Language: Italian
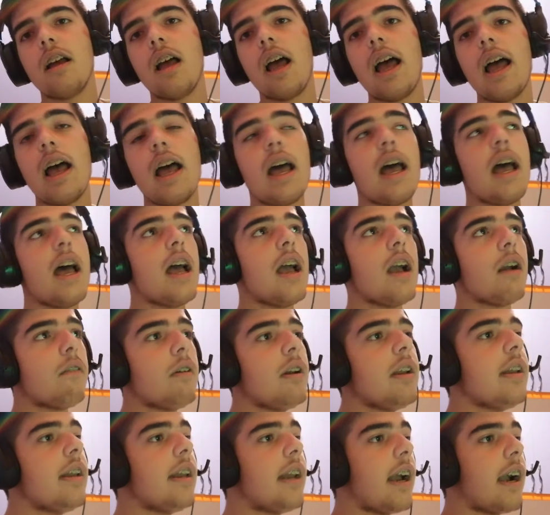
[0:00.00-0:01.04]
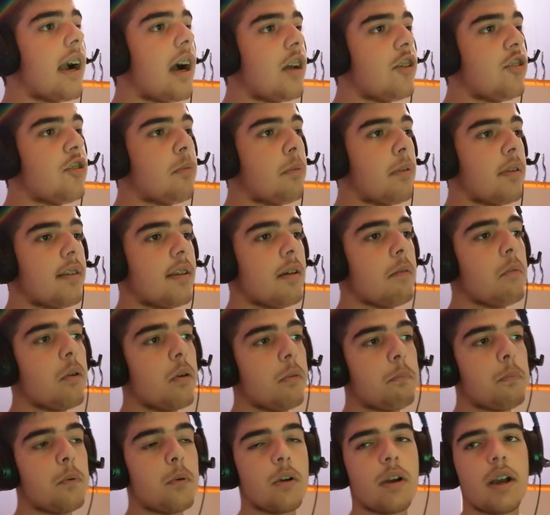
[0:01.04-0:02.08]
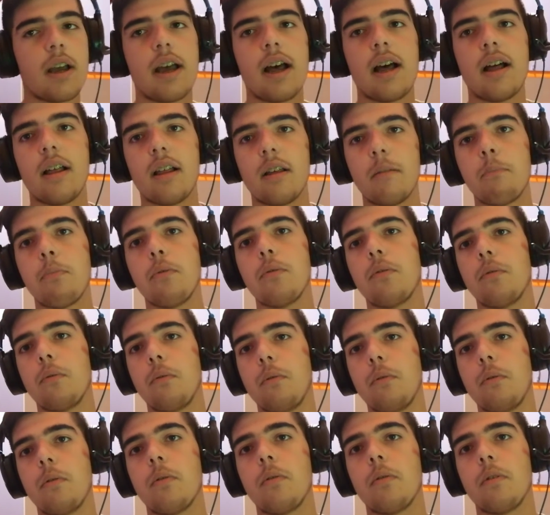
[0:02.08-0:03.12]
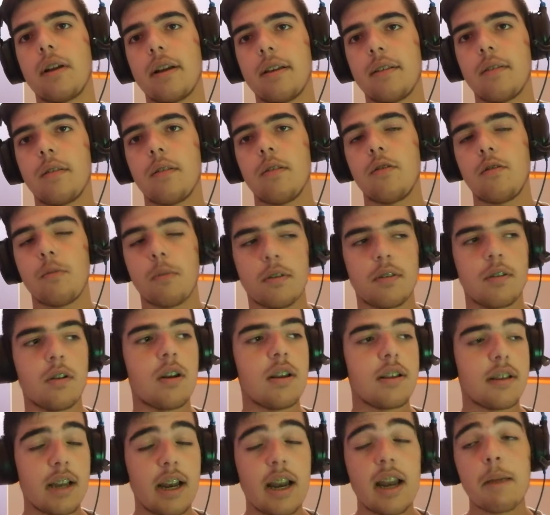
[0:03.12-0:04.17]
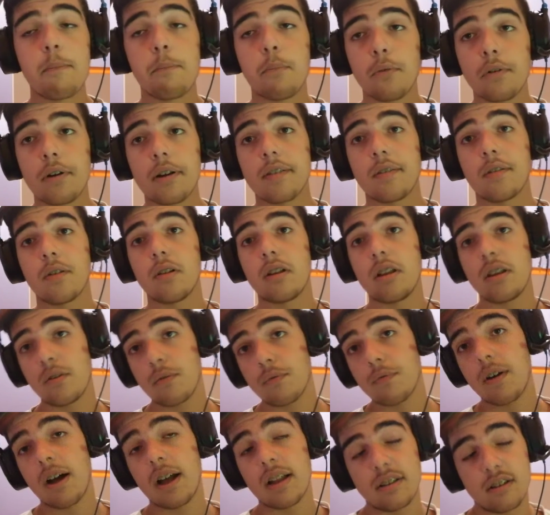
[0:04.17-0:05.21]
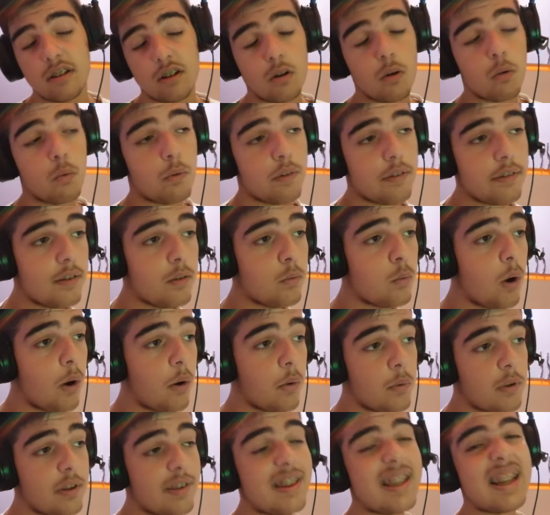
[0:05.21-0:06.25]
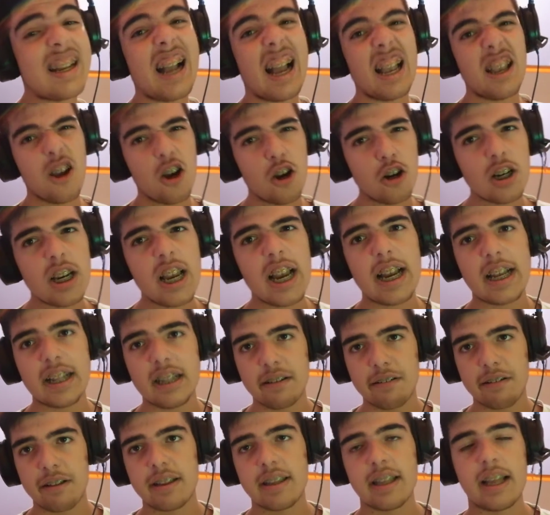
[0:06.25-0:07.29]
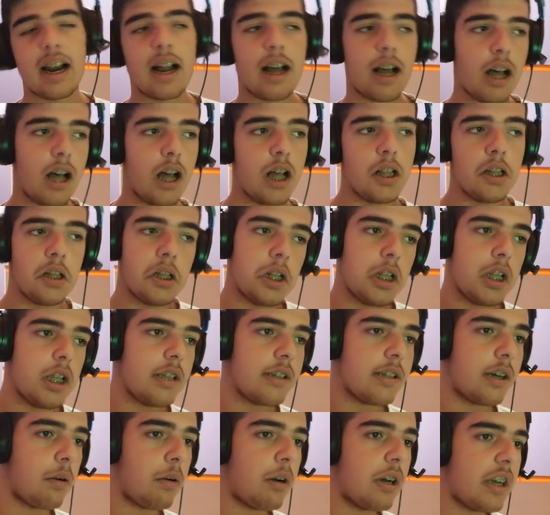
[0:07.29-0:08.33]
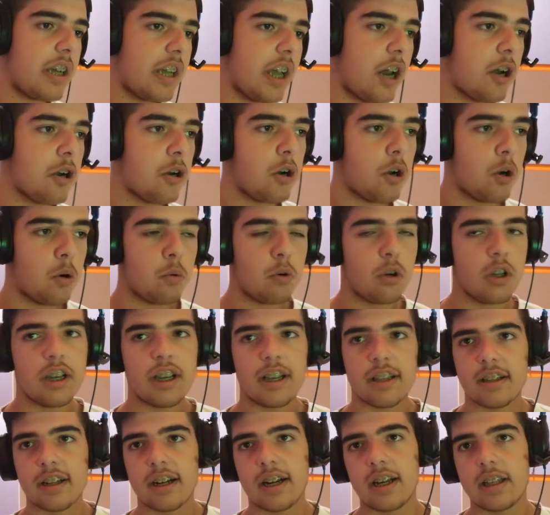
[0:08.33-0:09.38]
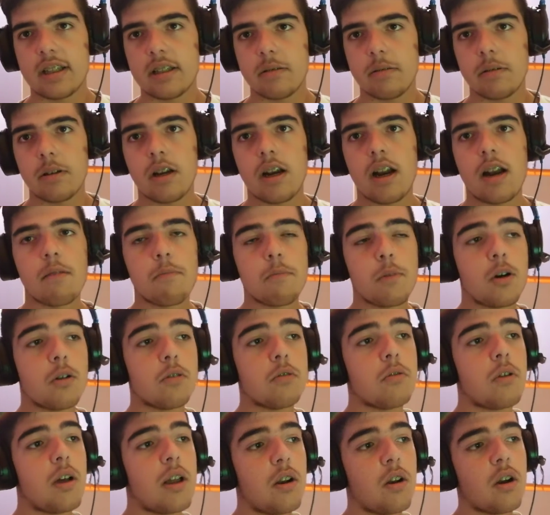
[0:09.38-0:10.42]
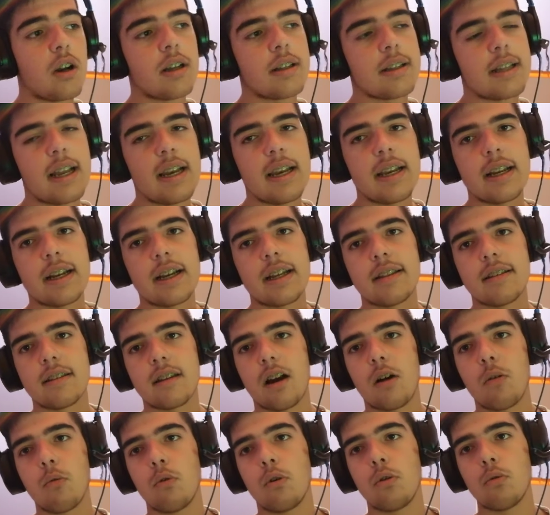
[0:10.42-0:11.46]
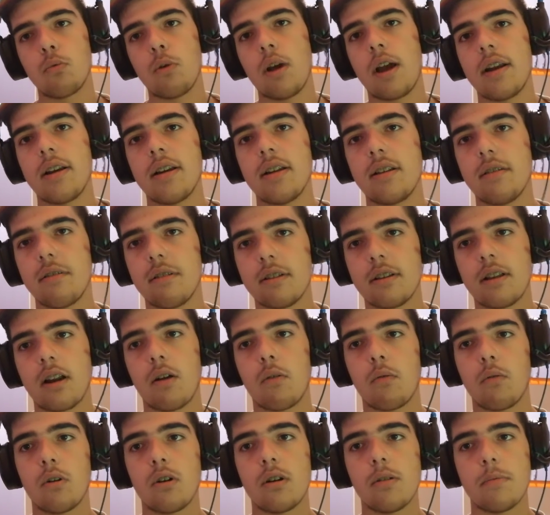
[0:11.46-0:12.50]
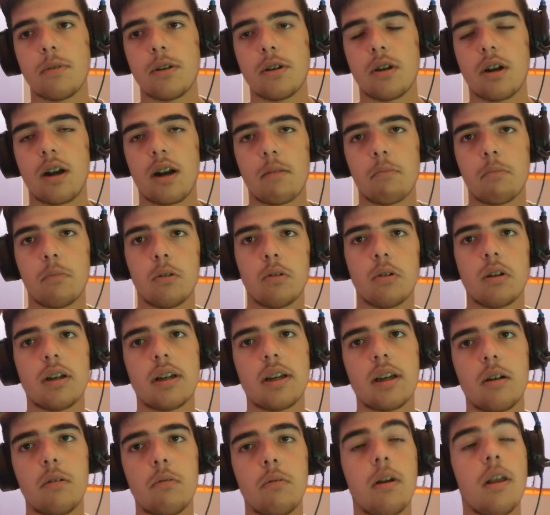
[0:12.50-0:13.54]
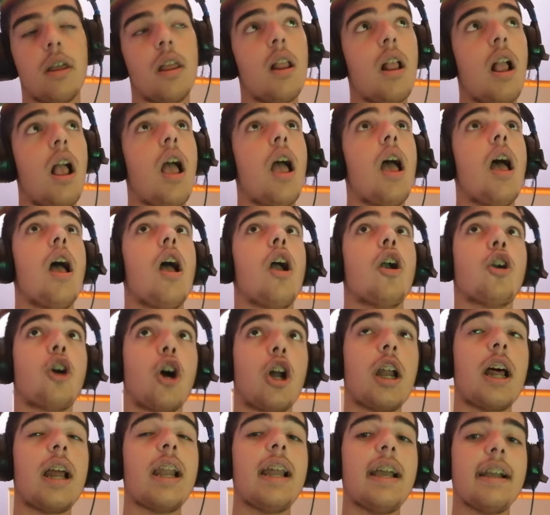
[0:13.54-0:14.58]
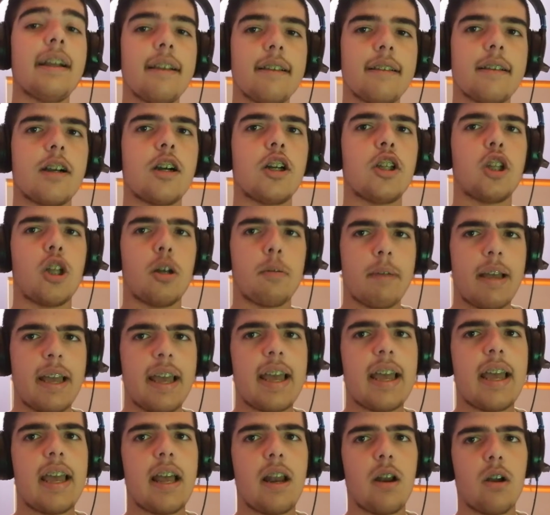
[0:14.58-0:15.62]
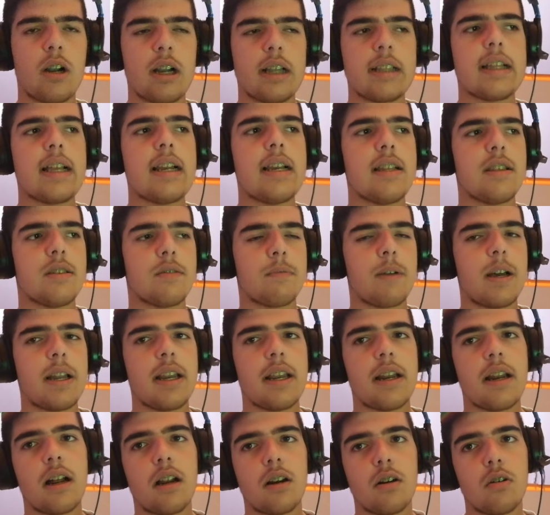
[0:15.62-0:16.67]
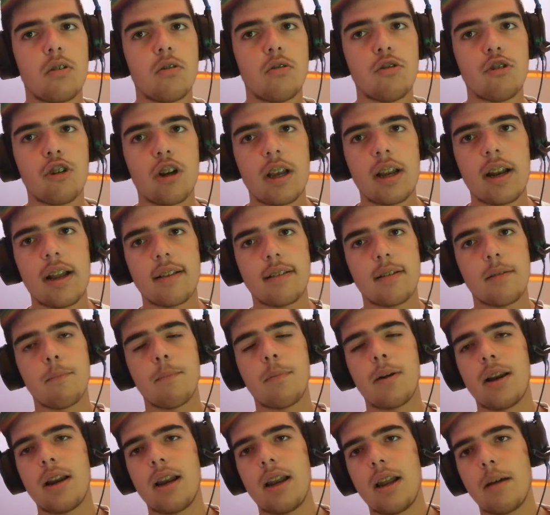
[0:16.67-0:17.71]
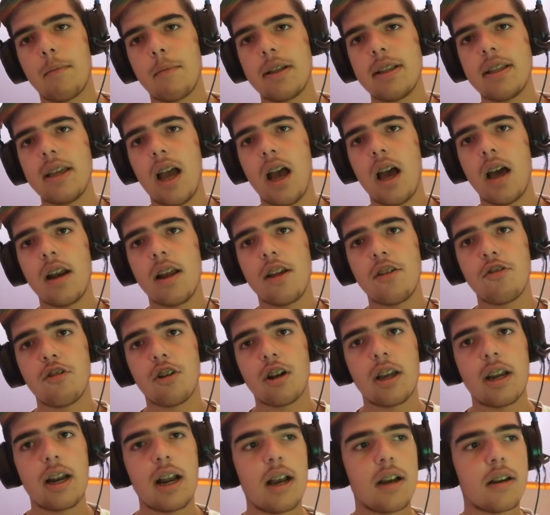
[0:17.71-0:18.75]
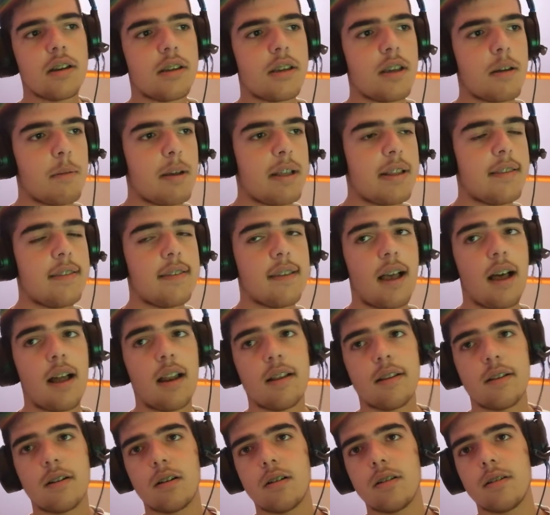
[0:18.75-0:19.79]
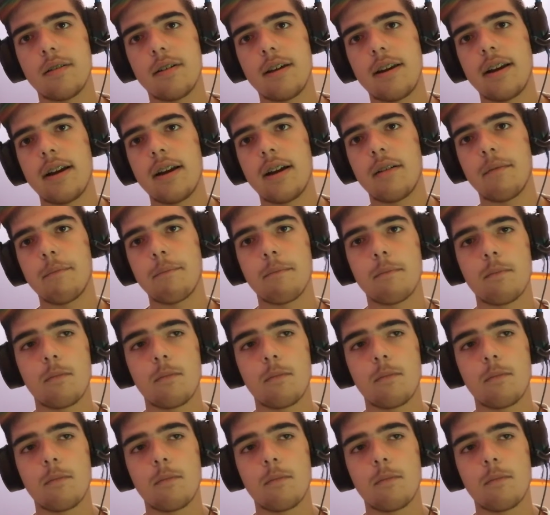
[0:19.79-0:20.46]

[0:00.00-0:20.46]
E quindi ragazzi ci possiamo più che, più che ci possiamo ritenere più che soddisfatti con questi due acquisti. Caiorghe che diventerà tra qualche anno uno degli attaccanti migliori al mondo e Locatelli che tra uno o due anni diventerà uno dei migliori al mondo anche lui. Con Allegri secondo me Locatelli svarierà, non giocherà sempre nella mediana, giocherà anche mezzala secondo me raga.